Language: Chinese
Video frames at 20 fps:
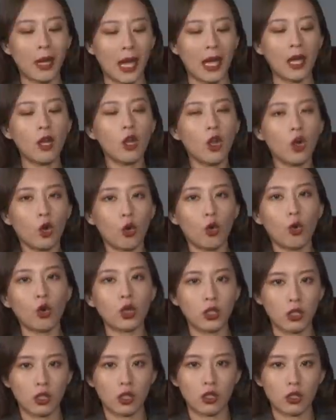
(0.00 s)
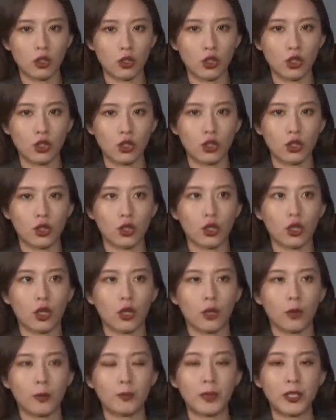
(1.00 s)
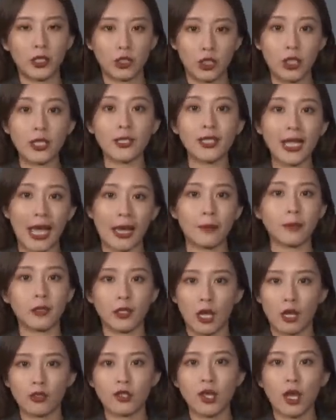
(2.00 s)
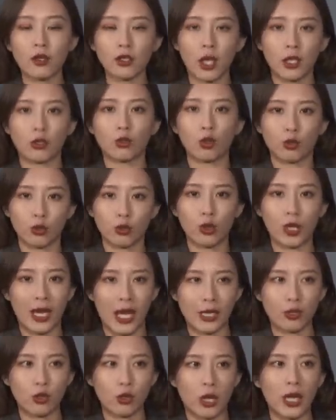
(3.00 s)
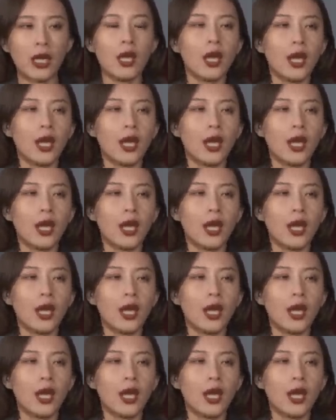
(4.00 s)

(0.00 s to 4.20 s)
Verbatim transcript: 满或者是比身材比较娇小的同学来穿。